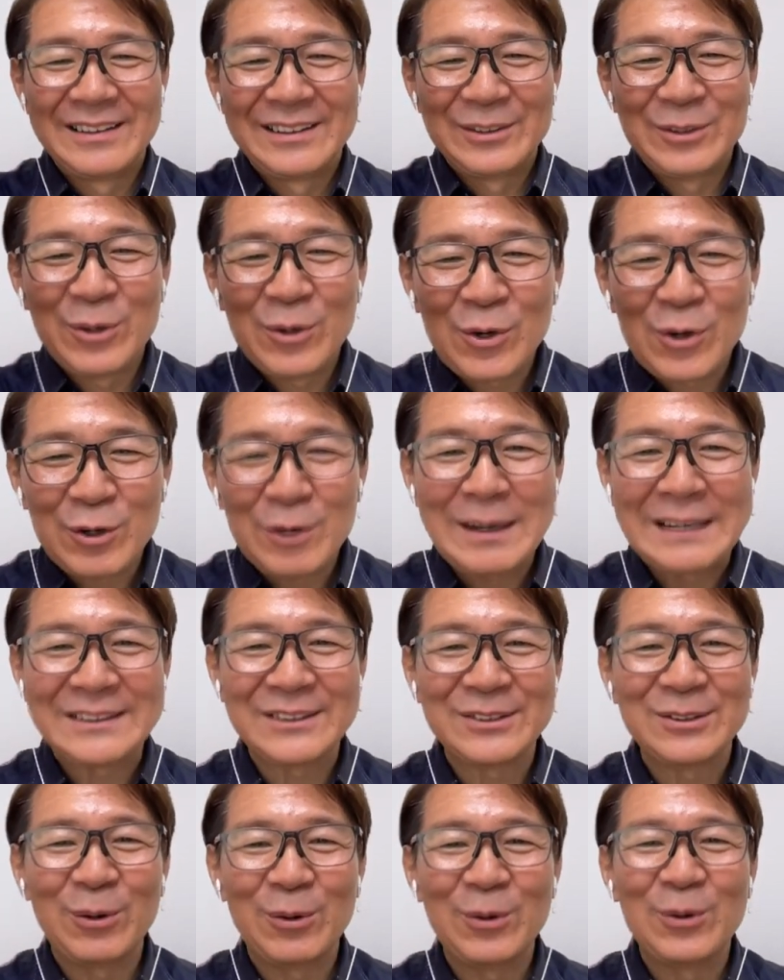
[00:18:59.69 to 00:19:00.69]
喜ば
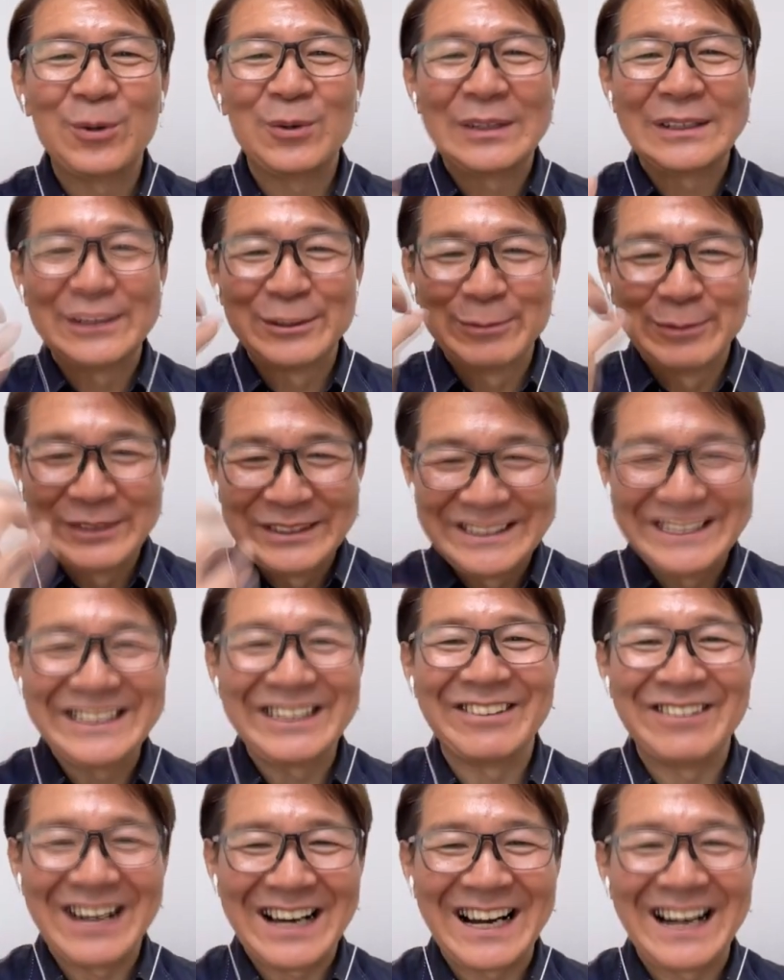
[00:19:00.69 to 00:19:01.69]
す方法は自分にし
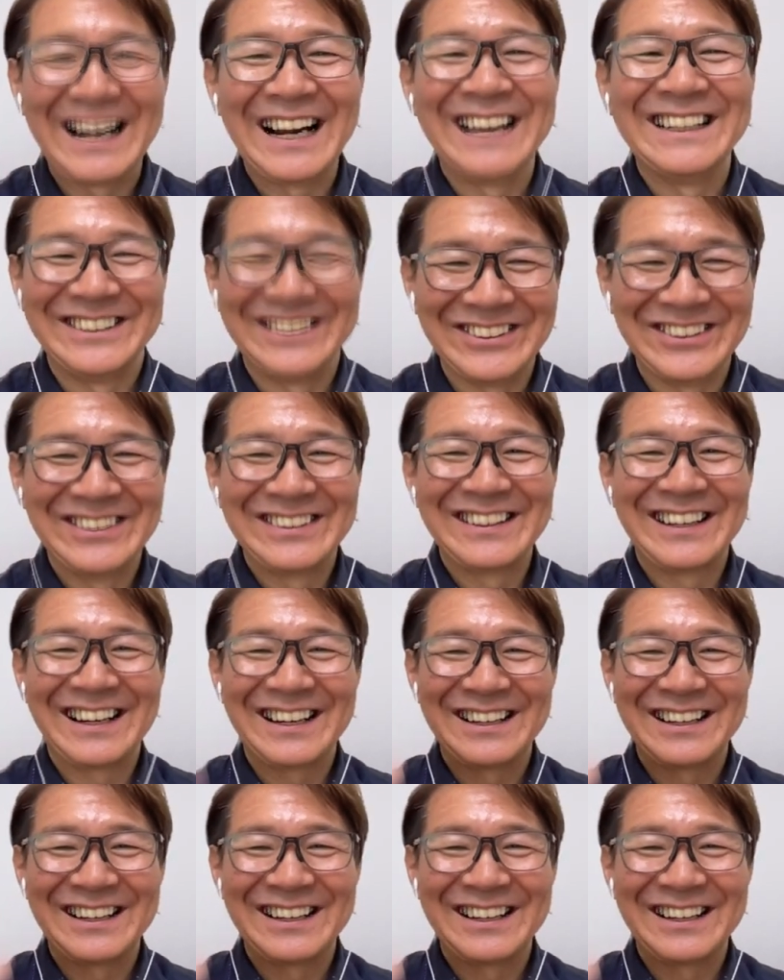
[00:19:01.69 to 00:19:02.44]
かわからないでしょだから